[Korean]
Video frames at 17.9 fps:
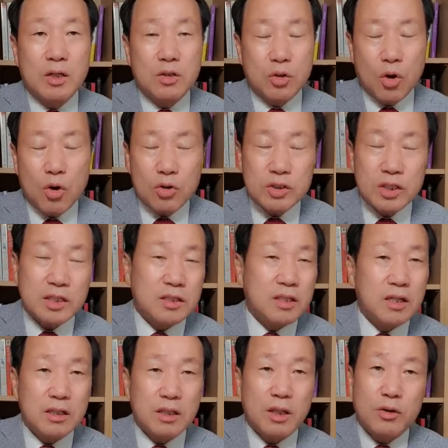더
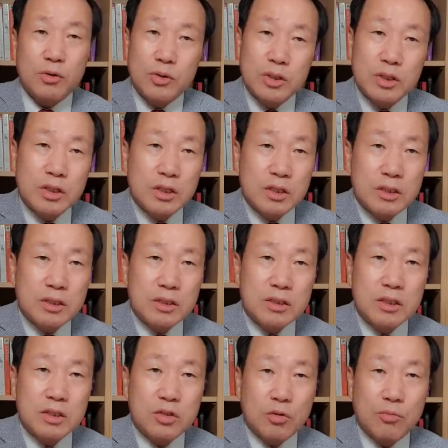자세한 내용은
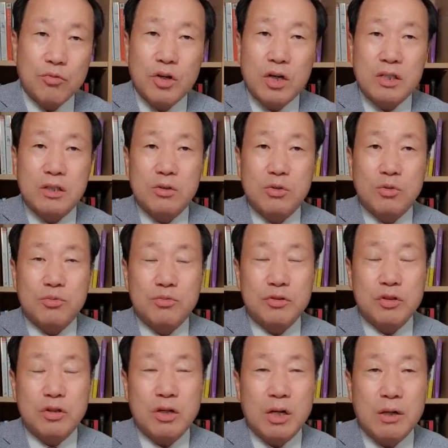이제 전문가들이 또
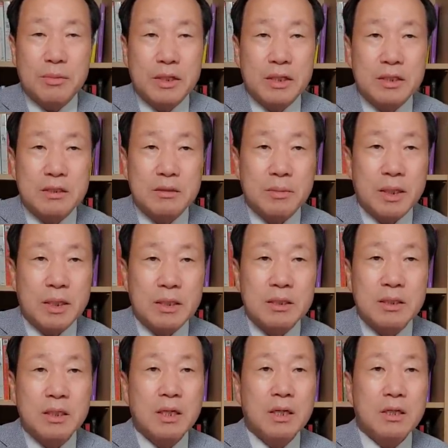분석을 해봐야
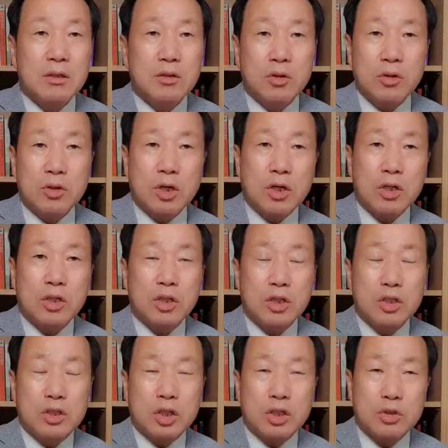되지만 그러니까
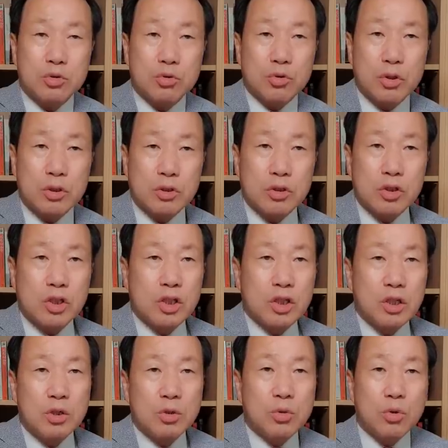1차적으로
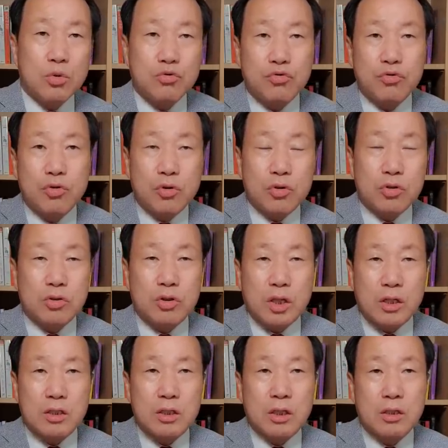길고
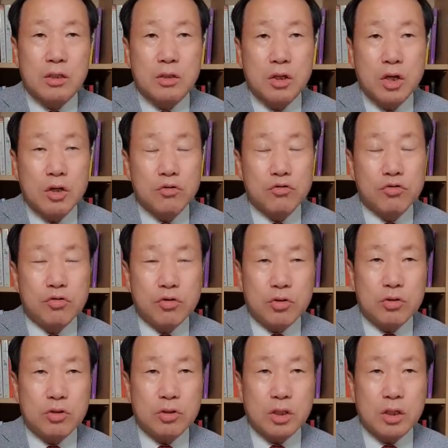굵어졌다는 얘기는
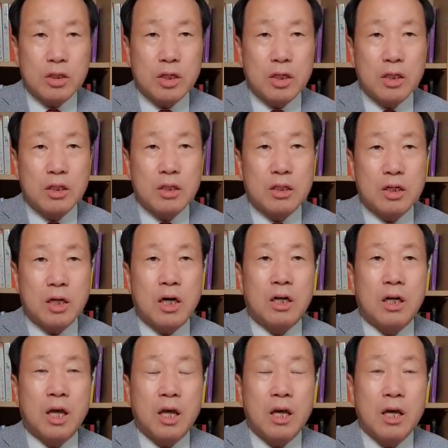굵어졌다는 얘기는 그
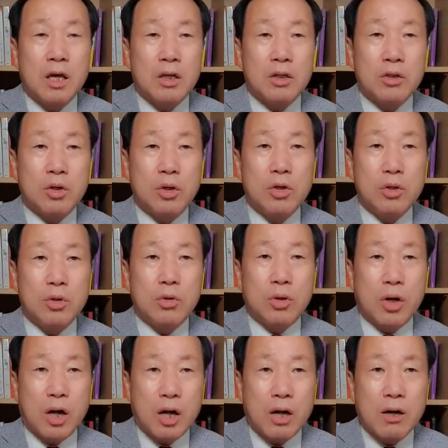안에
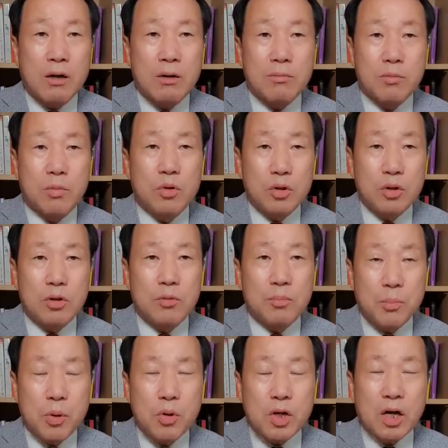연료나
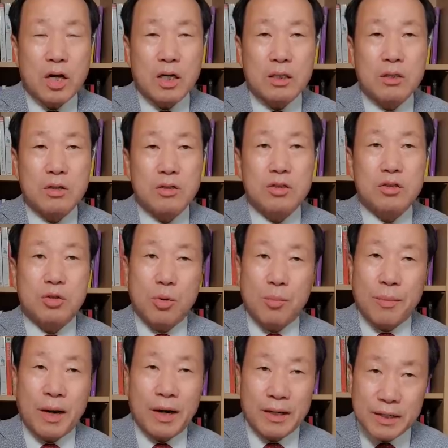뭐 폭약 같은 것이 더
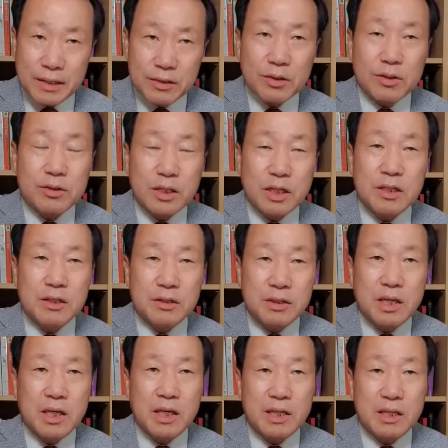많이 들었다
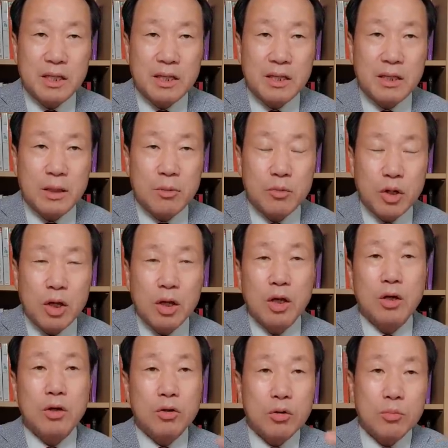이런 얘기가 되기 때문에
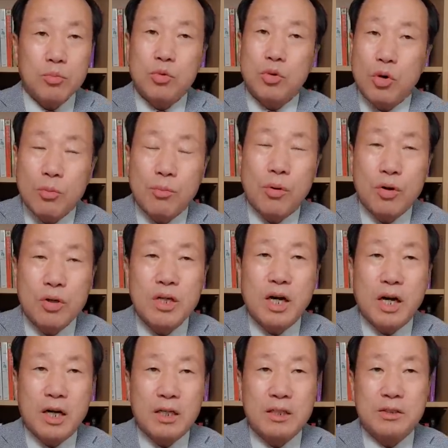그럼 더 멀리
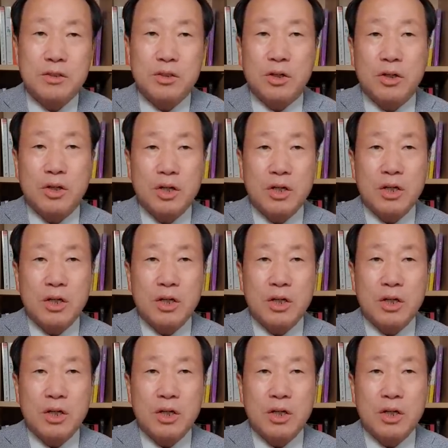가겠죠